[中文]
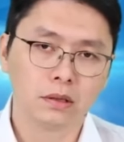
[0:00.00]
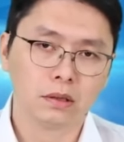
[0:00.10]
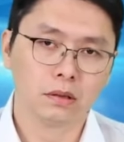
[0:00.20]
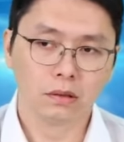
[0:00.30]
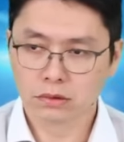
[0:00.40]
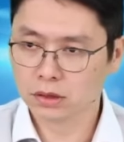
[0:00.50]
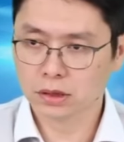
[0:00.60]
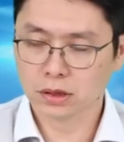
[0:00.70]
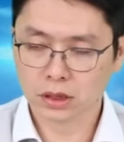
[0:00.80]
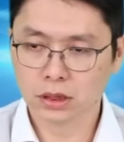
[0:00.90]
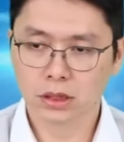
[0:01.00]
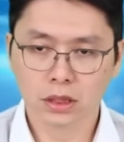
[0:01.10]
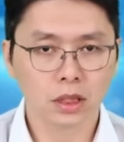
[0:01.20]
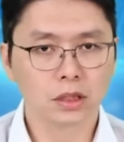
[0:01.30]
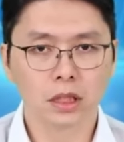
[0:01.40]
好，金金星
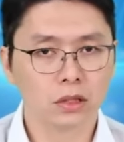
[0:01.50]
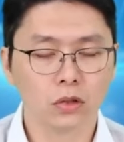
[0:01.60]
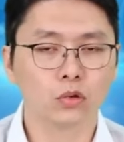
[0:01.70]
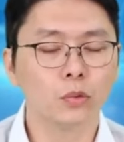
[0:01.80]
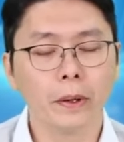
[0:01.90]
科现在有五